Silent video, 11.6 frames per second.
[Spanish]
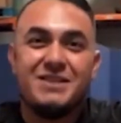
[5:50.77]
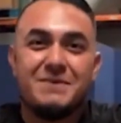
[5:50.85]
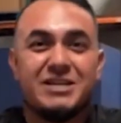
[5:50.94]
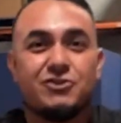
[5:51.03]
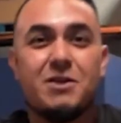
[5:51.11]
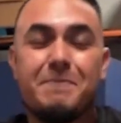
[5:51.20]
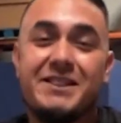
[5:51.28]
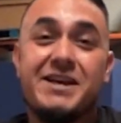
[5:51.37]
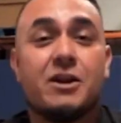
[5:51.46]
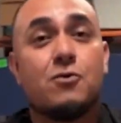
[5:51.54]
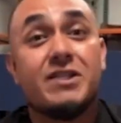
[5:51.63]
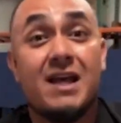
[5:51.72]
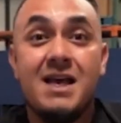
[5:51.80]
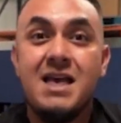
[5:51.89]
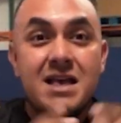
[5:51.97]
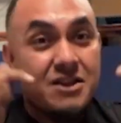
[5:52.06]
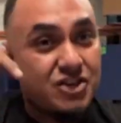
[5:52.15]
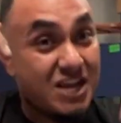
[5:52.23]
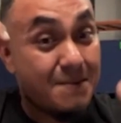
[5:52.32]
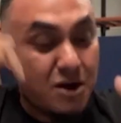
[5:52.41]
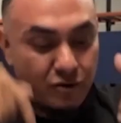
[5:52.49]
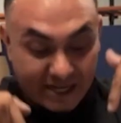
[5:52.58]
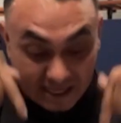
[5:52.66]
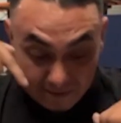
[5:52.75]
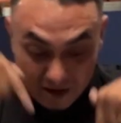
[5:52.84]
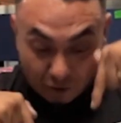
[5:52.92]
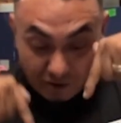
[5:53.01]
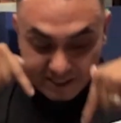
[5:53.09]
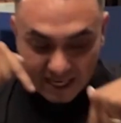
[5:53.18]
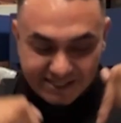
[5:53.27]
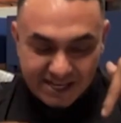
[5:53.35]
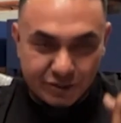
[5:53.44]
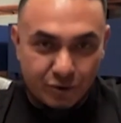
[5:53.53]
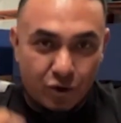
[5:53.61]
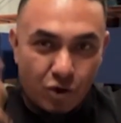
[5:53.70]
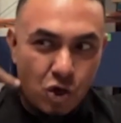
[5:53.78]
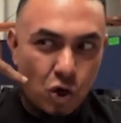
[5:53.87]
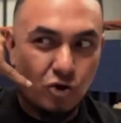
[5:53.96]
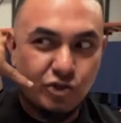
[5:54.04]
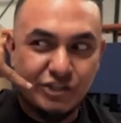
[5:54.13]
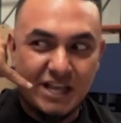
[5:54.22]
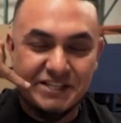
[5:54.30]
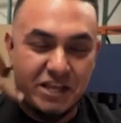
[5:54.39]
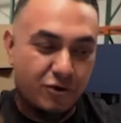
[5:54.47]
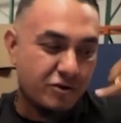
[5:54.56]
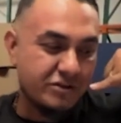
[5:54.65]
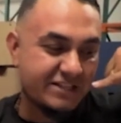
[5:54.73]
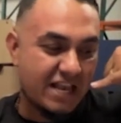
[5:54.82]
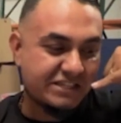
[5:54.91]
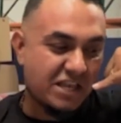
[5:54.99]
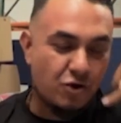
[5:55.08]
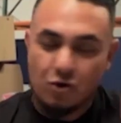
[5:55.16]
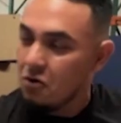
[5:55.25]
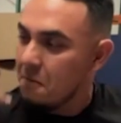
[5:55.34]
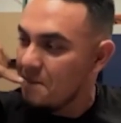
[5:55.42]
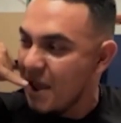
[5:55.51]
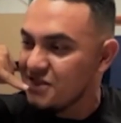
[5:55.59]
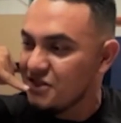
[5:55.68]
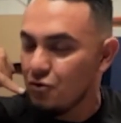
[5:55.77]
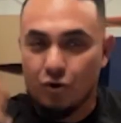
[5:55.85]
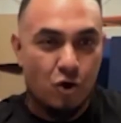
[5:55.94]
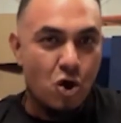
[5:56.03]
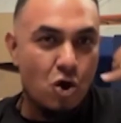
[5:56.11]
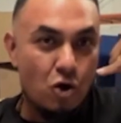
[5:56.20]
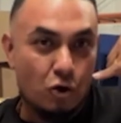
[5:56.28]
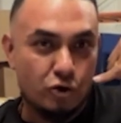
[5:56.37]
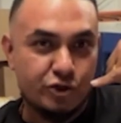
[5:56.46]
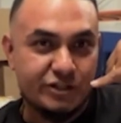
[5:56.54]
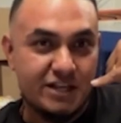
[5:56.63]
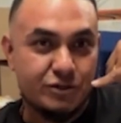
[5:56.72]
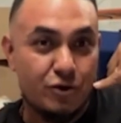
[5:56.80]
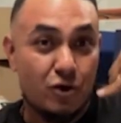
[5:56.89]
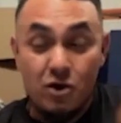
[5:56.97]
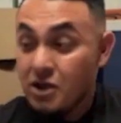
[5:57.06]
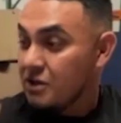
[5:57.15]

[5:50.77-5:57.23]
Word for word: Dimas, el show de Plata. Recuerda, llámanos aquí abajo, 661-865-6521. 861